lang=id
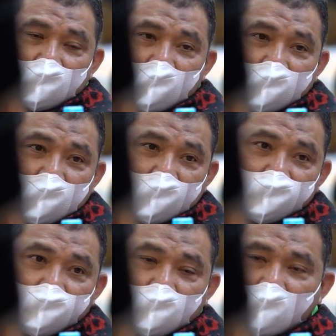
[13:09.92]
di
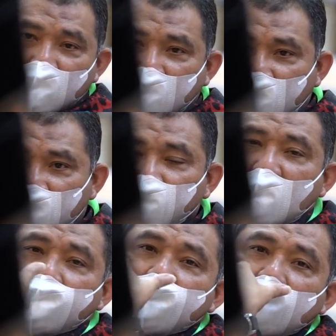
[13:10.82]
kala pandemi.
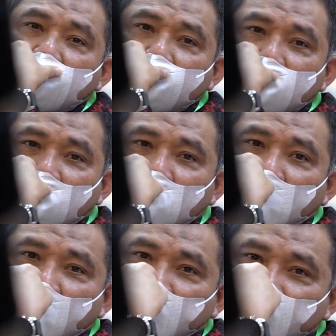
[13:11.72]

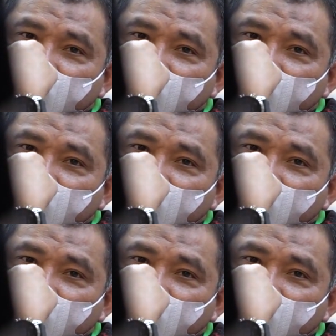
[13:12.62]
Indonesia